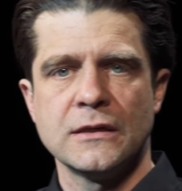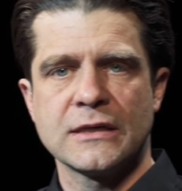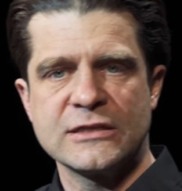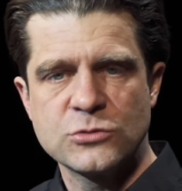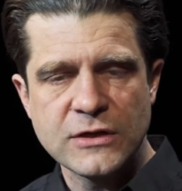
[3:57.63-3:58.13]

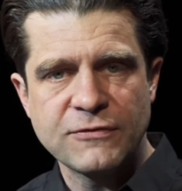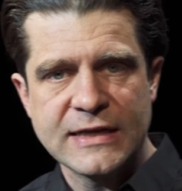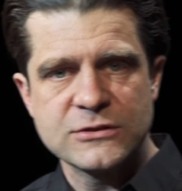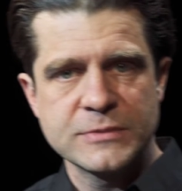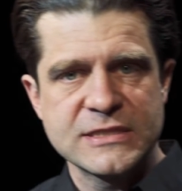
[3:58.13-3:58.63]
Kannst du nicht
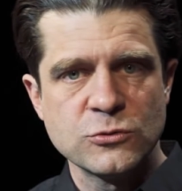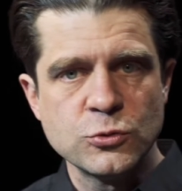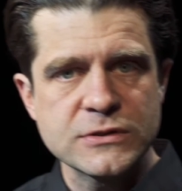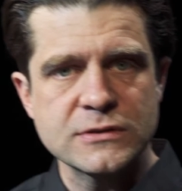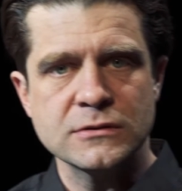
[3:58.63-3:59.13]
vielleicht so ein bisschen
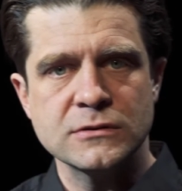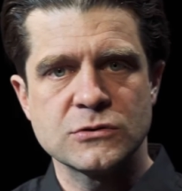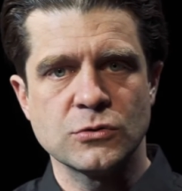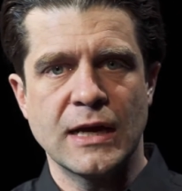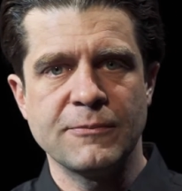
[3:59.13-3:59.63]
husten?
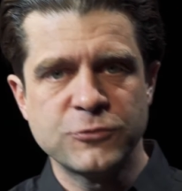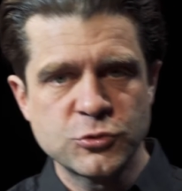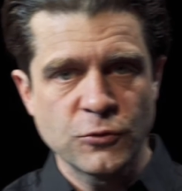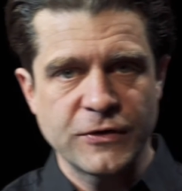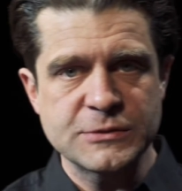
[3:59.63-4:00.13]
So nach dem
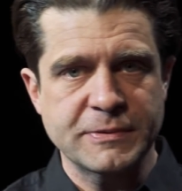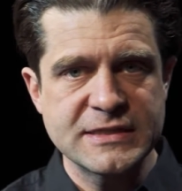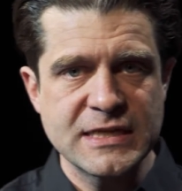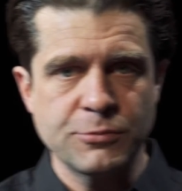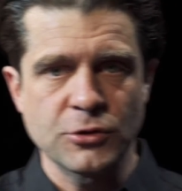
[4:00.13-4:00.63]

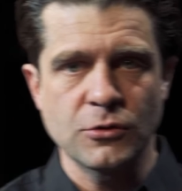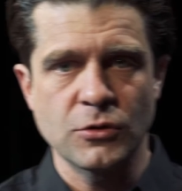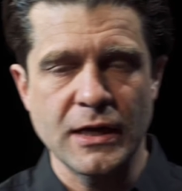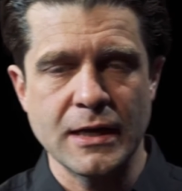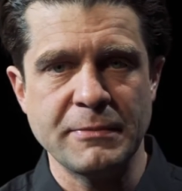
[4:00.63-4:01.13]
Zufallsprinzip
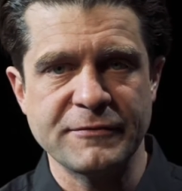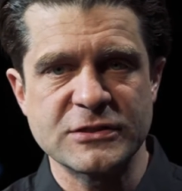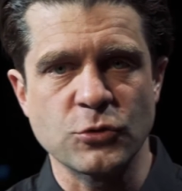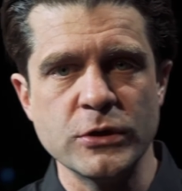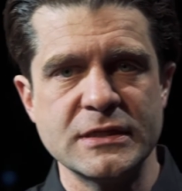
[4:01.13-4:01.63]
oder immer, wenn
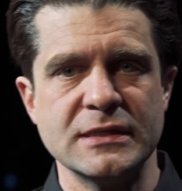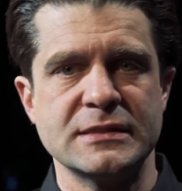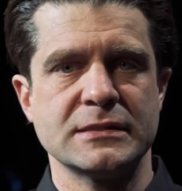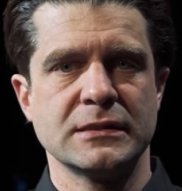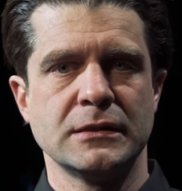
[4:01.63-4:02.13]
es ruhig
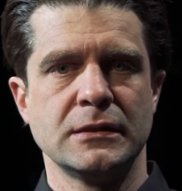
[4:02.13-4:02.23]
ist?